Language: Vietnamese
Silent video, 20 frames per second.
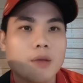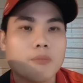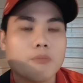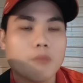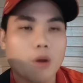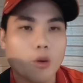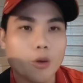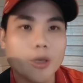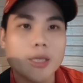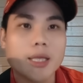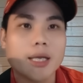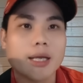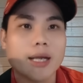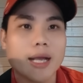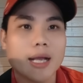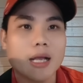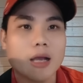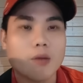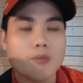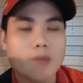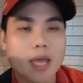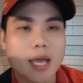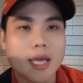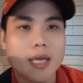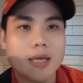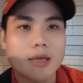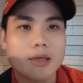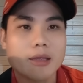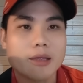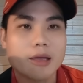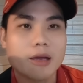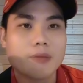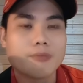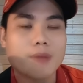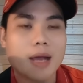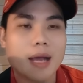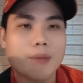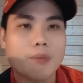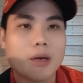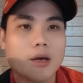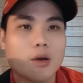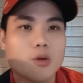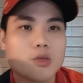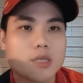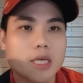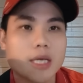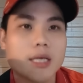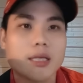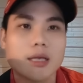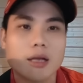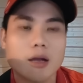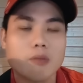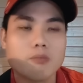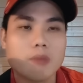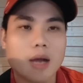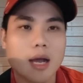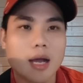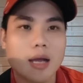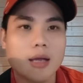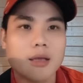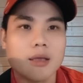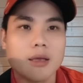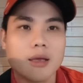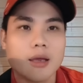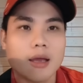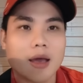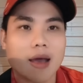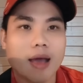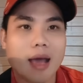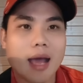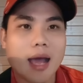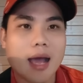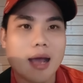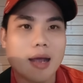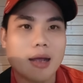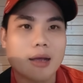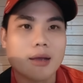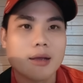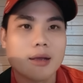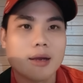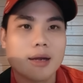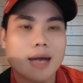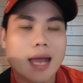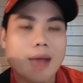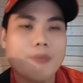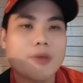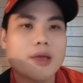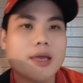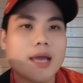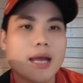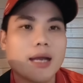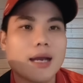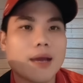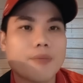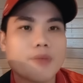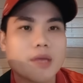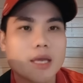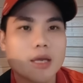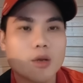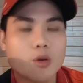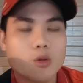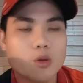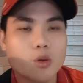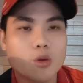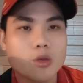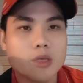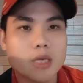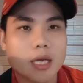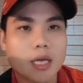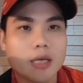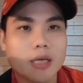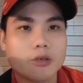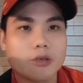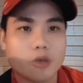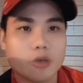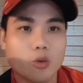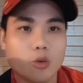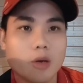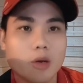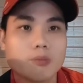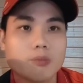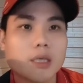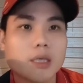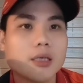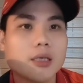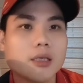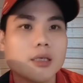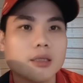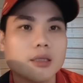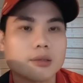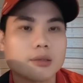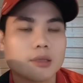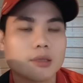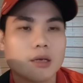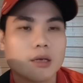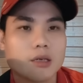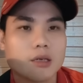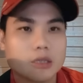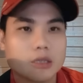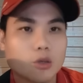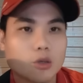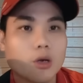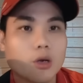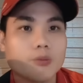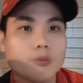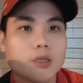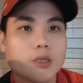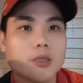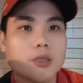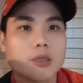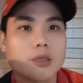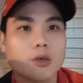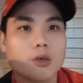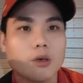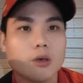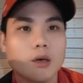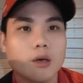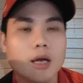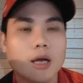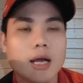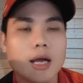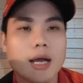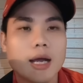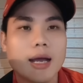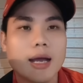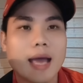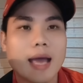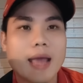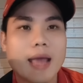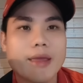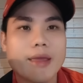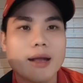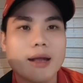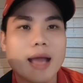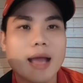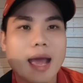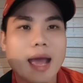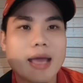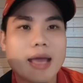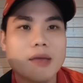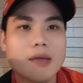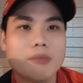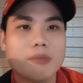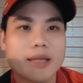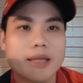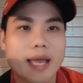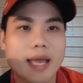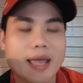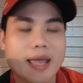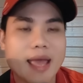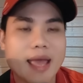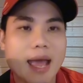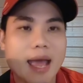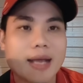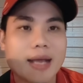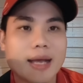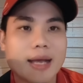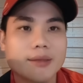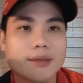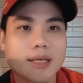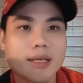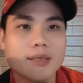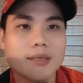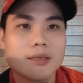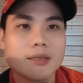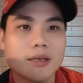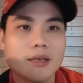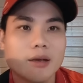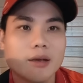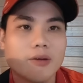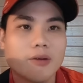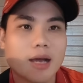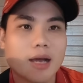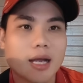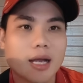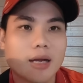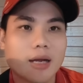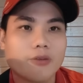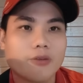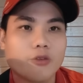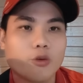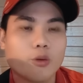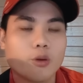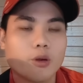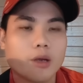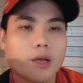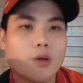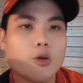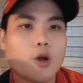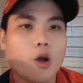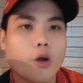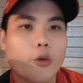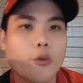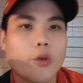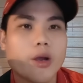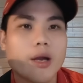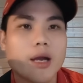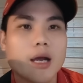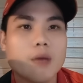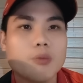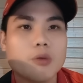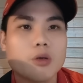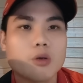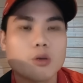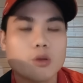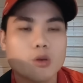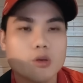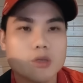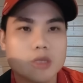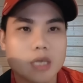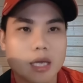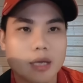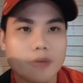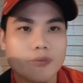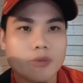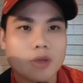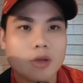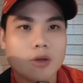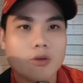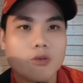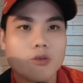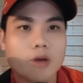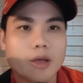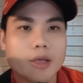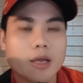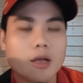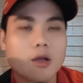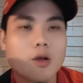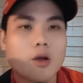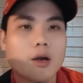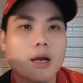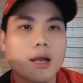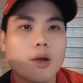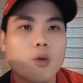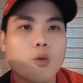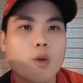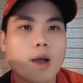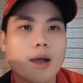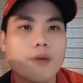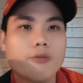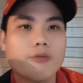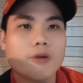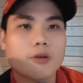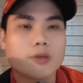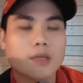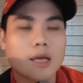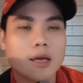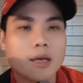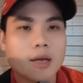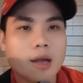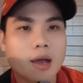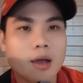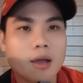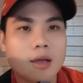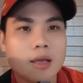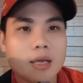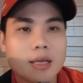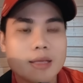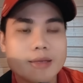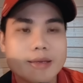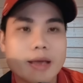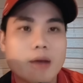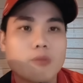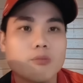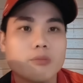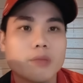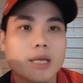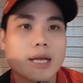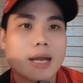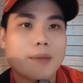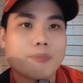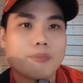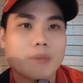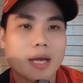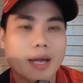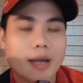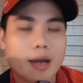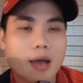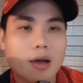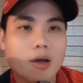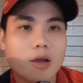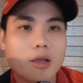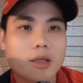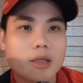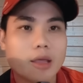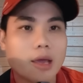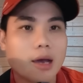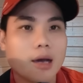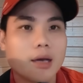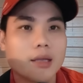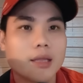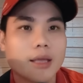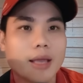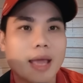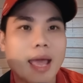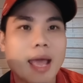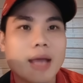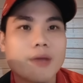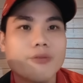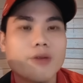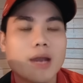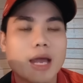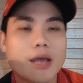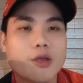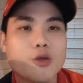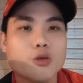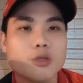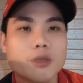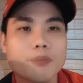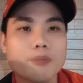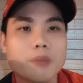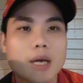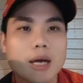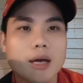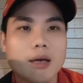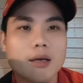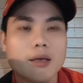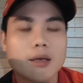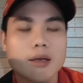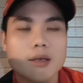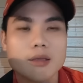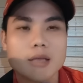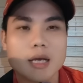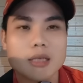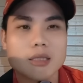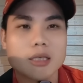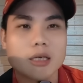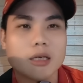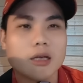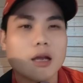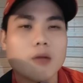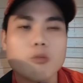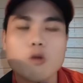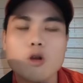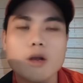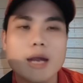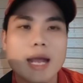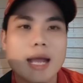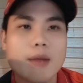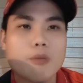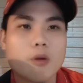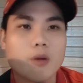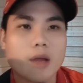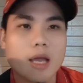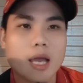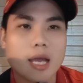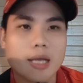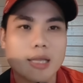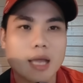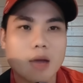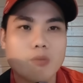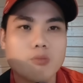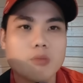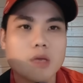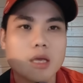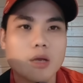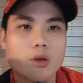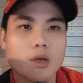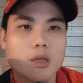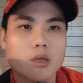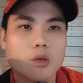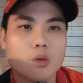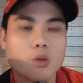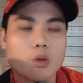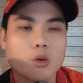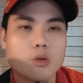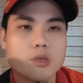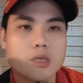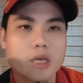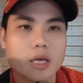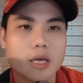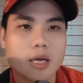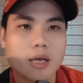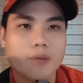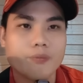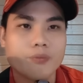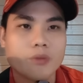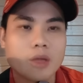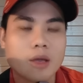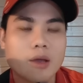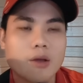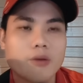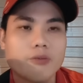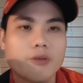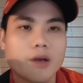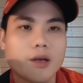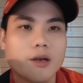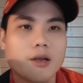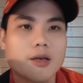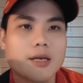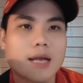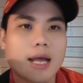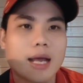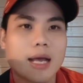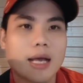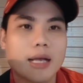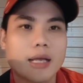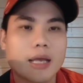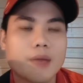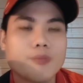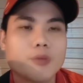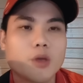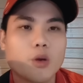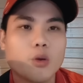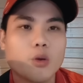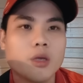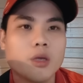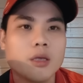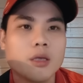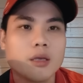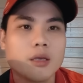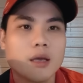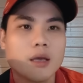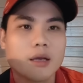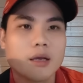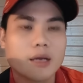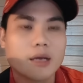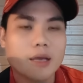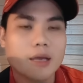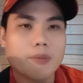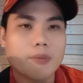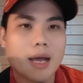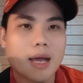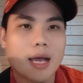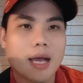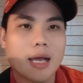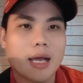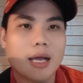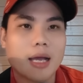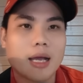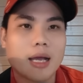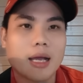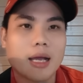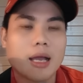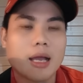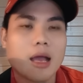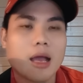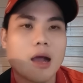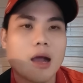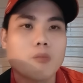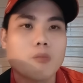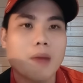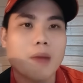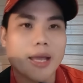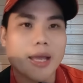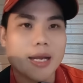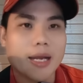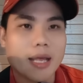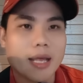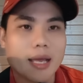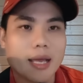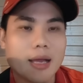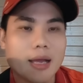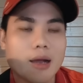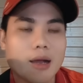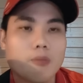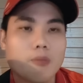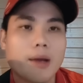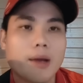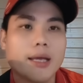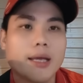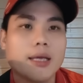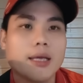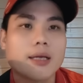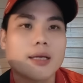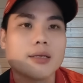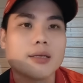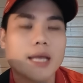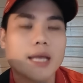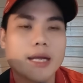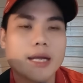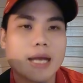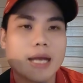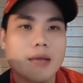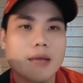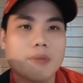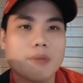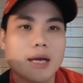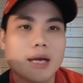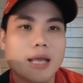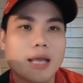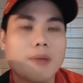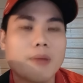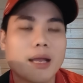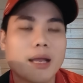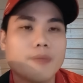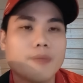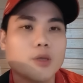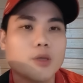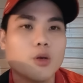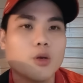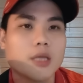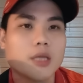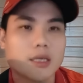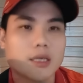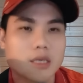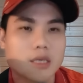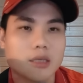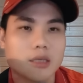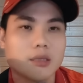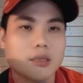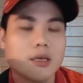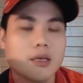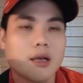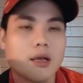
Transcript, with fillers: mũi thì gắn cộng dây nhưng mà bình oxy thì không mở à làm như vậy làm gì của chú anh chị rủ lòng thương rủ lòng thương của những ai mà nhẹ dạ cả tin và kêu gọi quyên góp thôi của chú anh chị và những con lăng quăng vào tới đó chồng thì nằm bệnh đó vợ thì hát với lại youtuber thật sự không có ra một cái hệ thống gì hết của chú anh chị ơi phải nói là kim thúi khi mà ông bảy này á ông bảy cương thi này mà lấy bà kim thúi thật sự